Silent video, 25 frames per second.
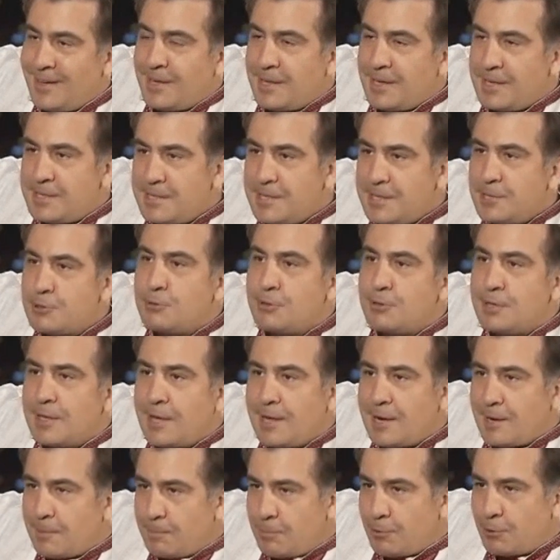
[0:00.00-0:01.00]
Единственный
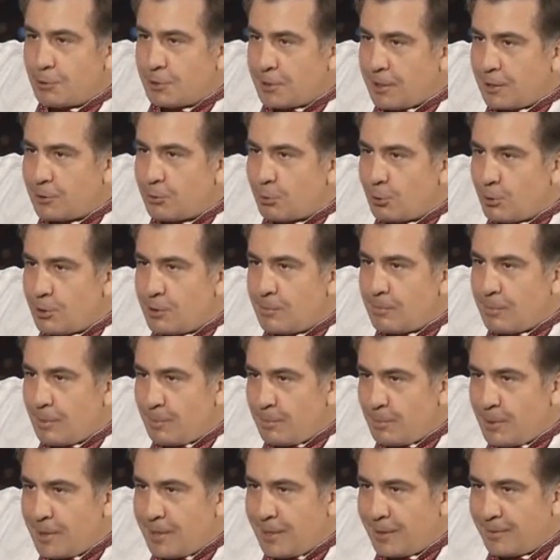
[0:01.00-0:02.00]
аэропорт, который не
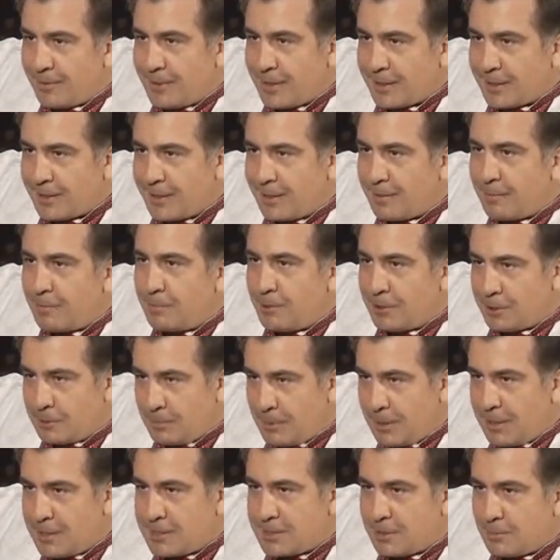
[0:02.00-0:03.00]
бомбили тогда, был
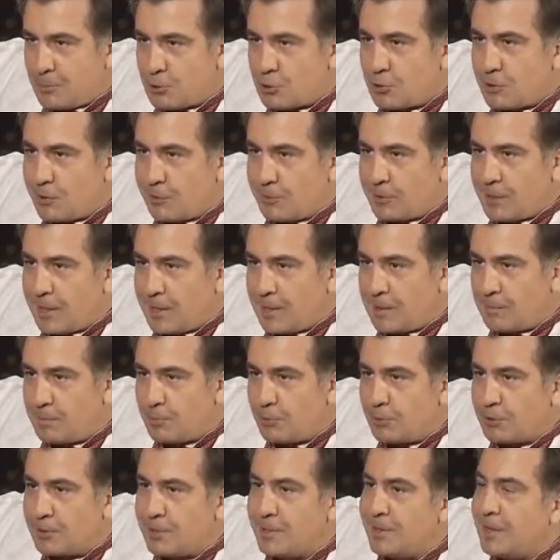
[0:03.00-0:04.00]
Тбилисский международный
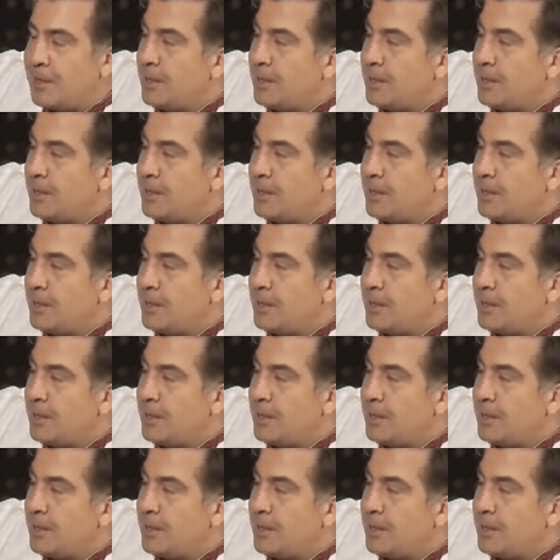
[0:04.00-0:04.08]
аэропорт.